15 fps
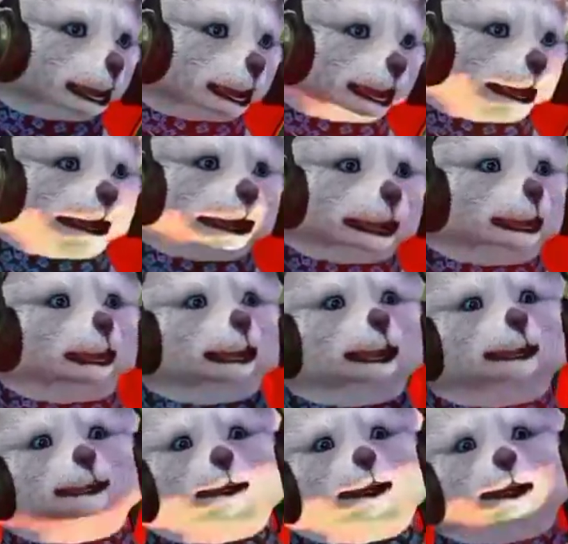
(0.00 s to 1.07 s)
Oke,
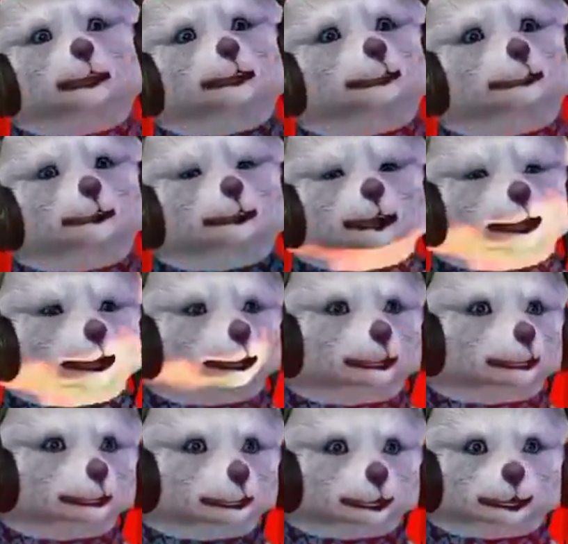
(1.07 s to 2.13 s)
kita menuju
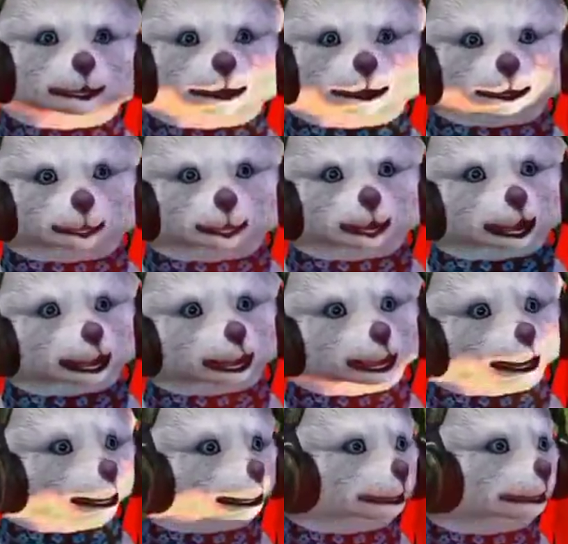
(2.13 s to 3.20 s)
jalurnya
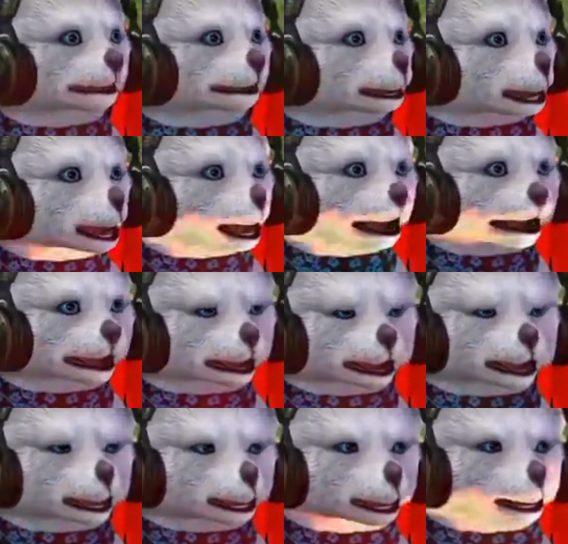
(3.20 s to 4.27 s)
dengan
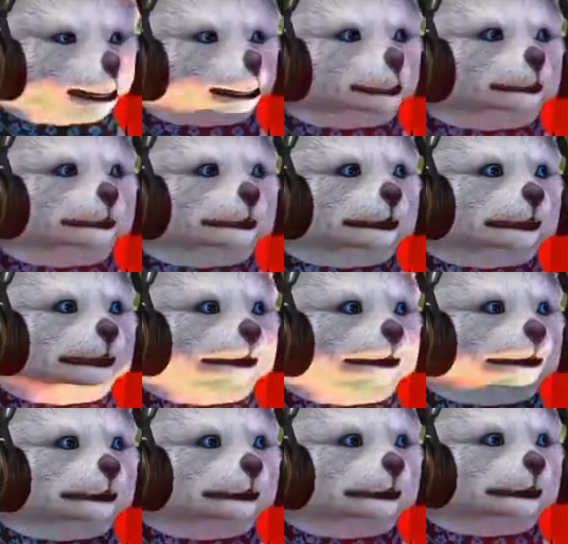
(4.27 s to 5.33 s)
pelan-pelan melewati
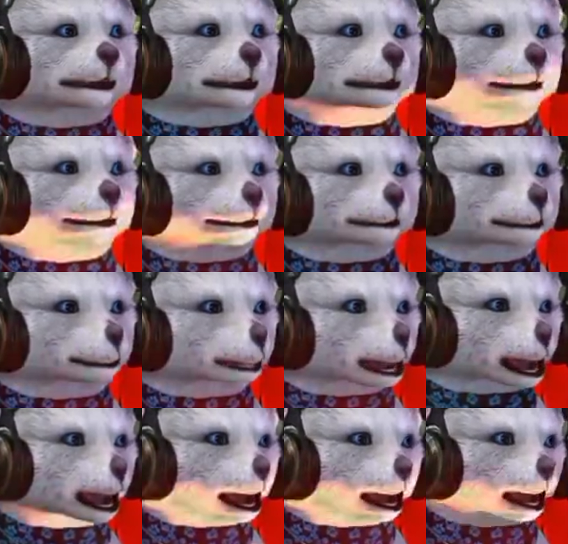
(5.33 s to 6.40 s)
tikungan yang sangat
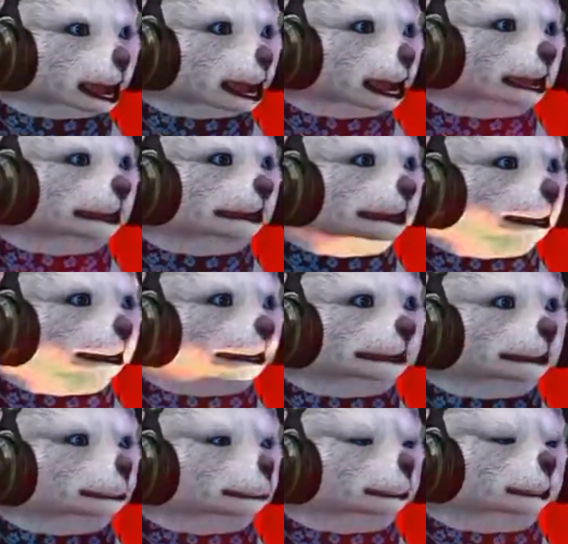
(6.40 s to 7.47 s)
tajam. Oh, itu
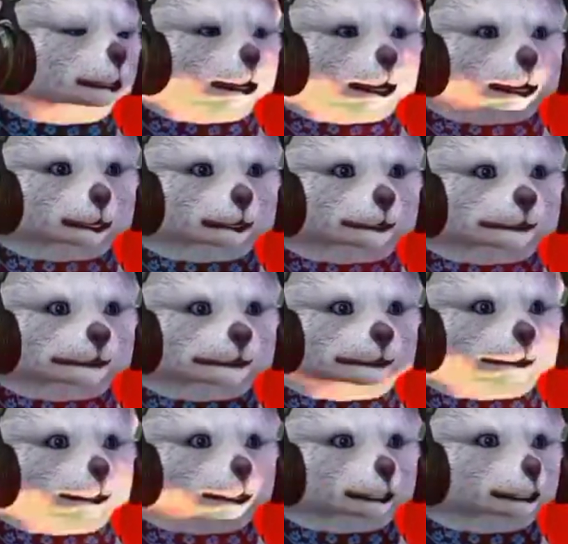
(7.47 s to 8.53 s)
dia
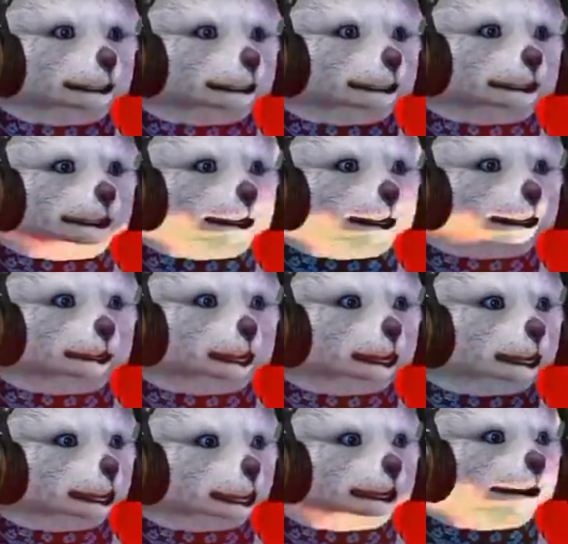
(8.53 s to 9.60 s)
teman-teman.
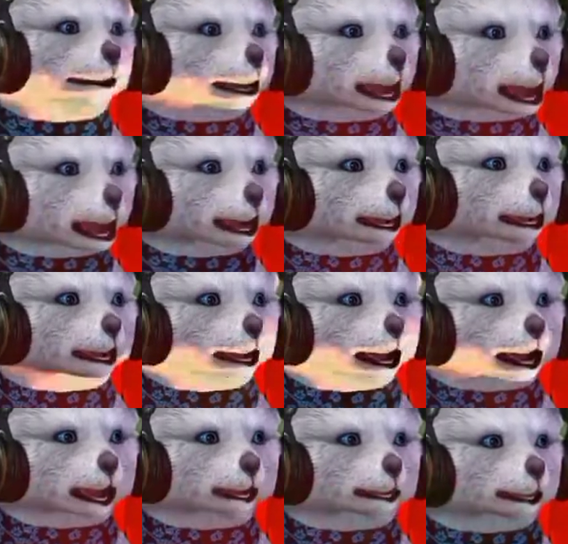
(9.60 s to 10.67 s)
Tankingnya
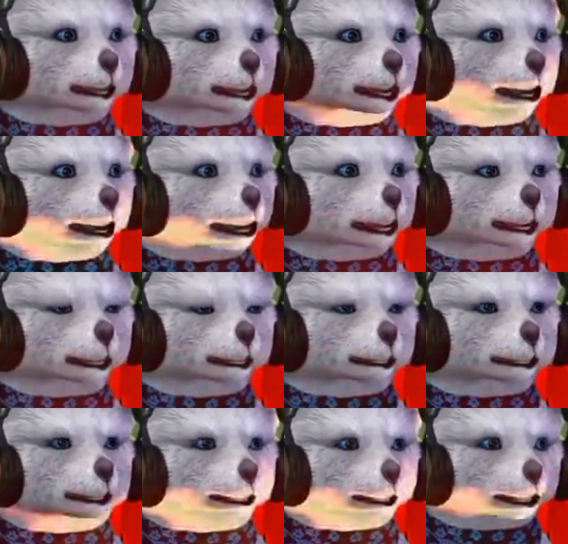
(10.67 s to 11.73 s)
udah
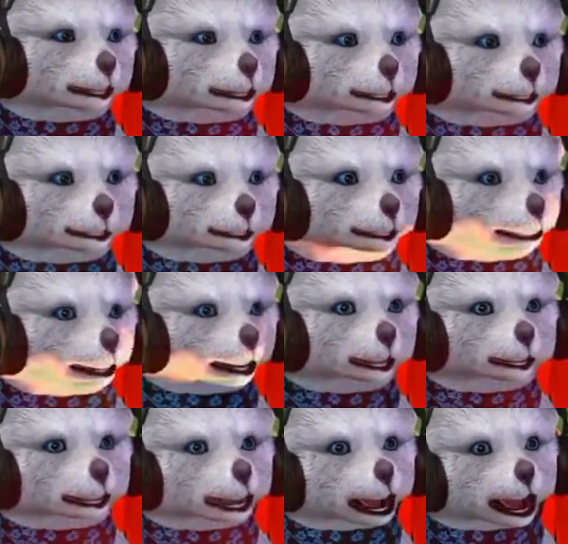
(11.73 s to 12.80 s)
kelihatan.
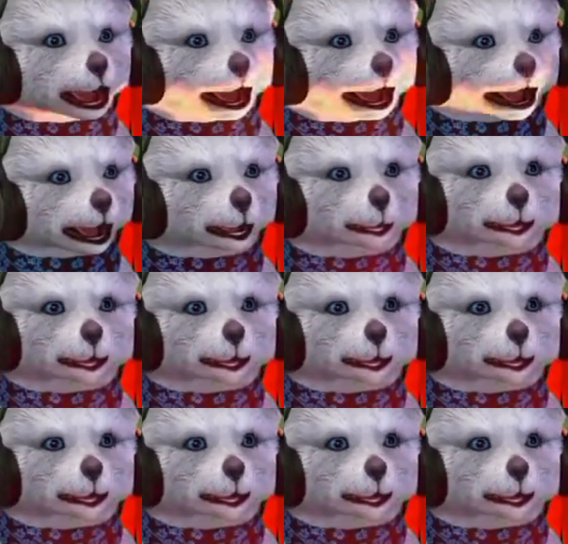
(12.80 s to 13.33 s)
Oke.